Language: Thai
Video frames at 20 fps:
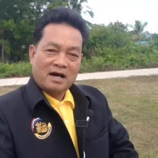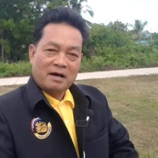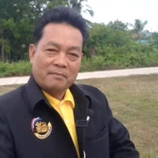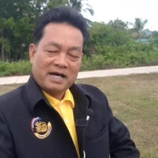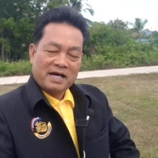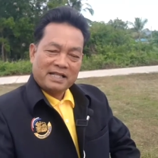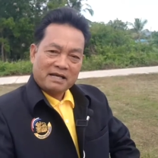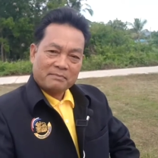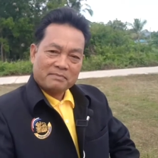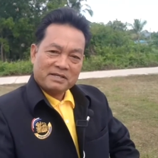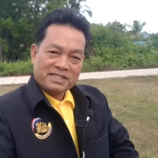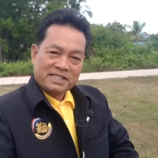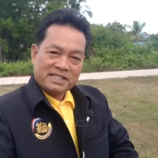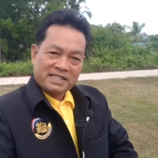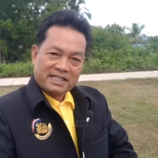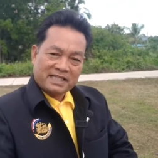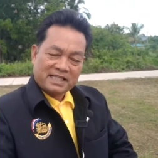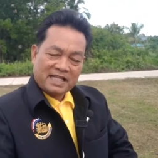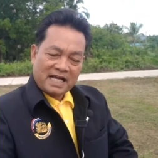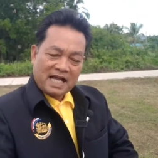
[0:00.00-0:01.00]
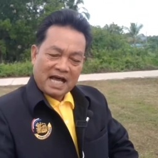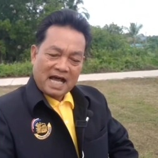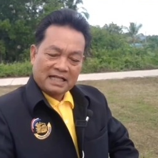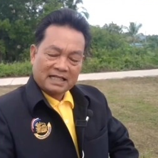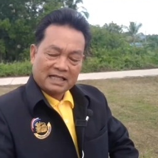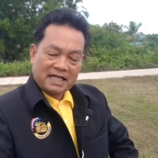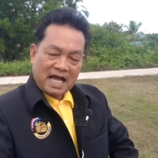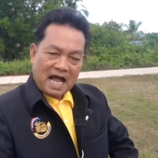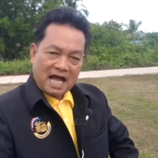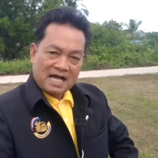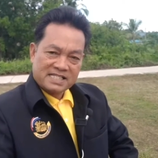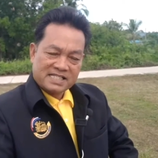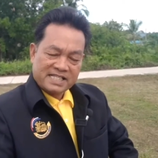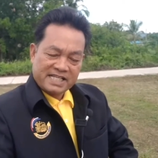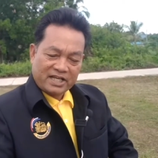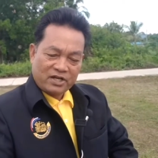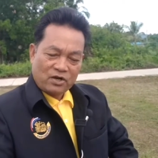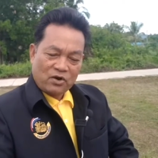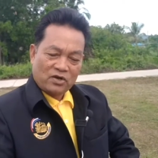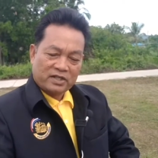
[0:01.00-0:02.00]
หมายเลขบัญชีธนาคารกสิ
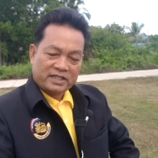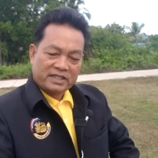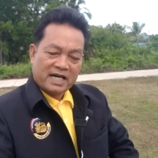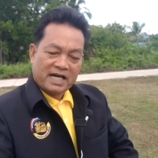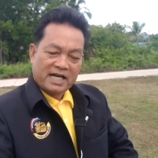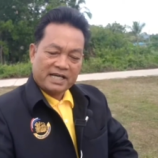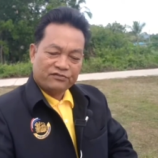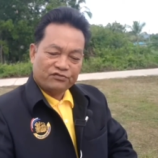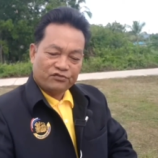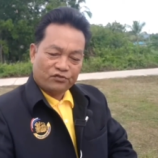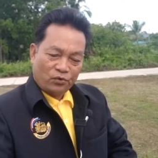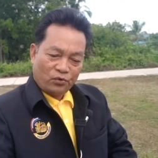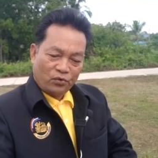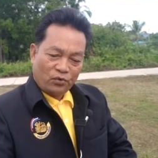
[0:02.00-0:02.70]
กรไทย 0568034-856